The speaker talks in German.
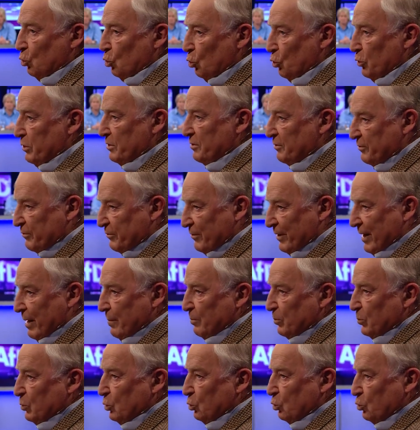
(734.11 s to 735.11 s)
uns
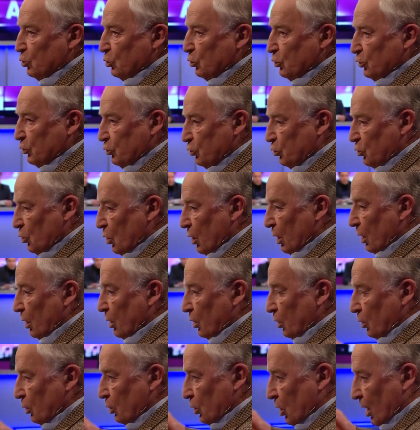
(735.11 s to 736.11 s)
fremden Kultur
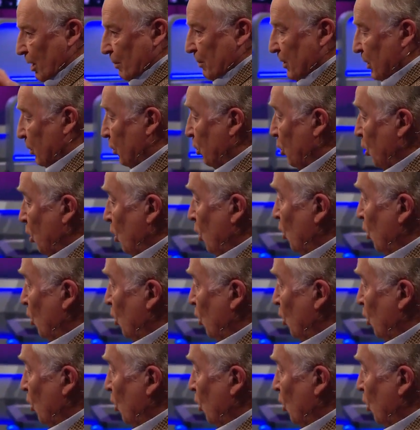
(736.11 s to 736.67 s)
kommen.